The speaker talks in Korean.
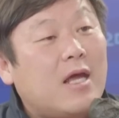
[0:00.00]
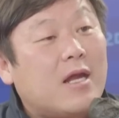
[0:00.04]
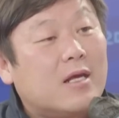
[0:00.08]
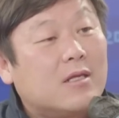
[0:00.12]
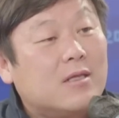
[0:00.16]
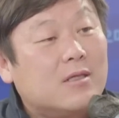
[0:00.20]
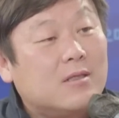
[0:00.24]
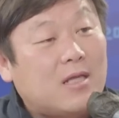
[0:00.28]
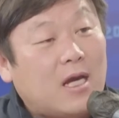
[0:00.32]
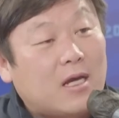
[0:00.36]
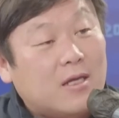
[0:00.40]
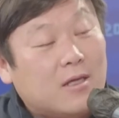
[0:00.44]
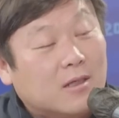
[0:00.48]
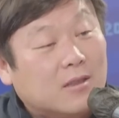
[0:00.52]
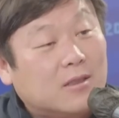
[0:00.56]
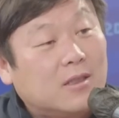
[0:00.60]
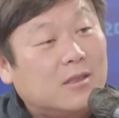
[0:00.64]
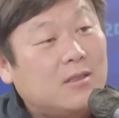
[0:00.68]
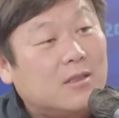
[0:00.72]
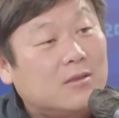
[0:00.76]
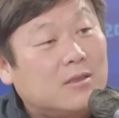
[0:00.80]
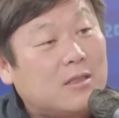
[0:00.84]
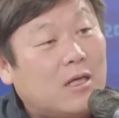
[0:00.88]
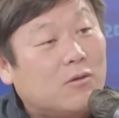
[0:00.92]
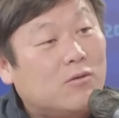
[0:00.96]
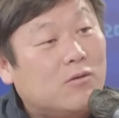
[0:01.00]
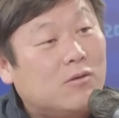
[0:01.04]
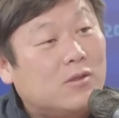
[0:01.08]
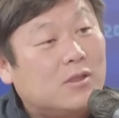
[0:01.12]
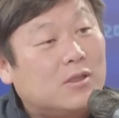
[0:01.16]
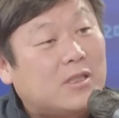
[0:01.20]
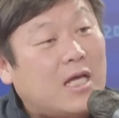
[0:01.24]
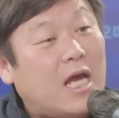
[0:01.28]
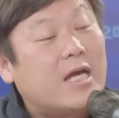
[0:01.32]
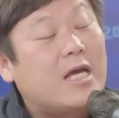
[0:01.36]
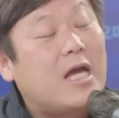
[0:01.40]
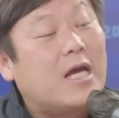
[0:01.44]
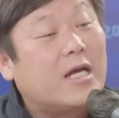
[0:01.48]
나라들은 다 경제 성장률
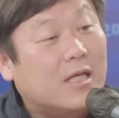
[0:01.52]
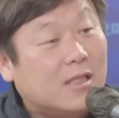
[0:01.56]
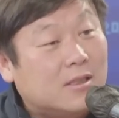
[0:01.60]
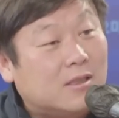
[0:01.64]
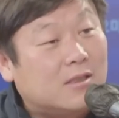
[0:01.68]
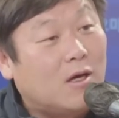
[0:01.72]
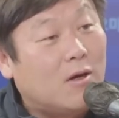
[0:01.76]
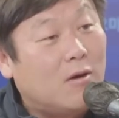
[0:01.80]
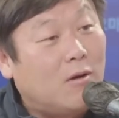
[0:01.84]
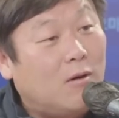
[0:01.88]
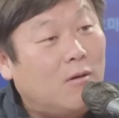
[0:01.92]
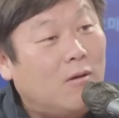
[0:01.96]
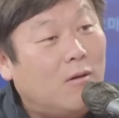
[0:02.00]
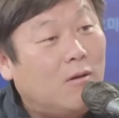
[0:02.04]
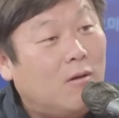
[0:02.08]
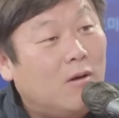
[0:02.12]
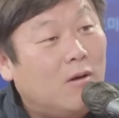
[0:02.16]
상향했어요.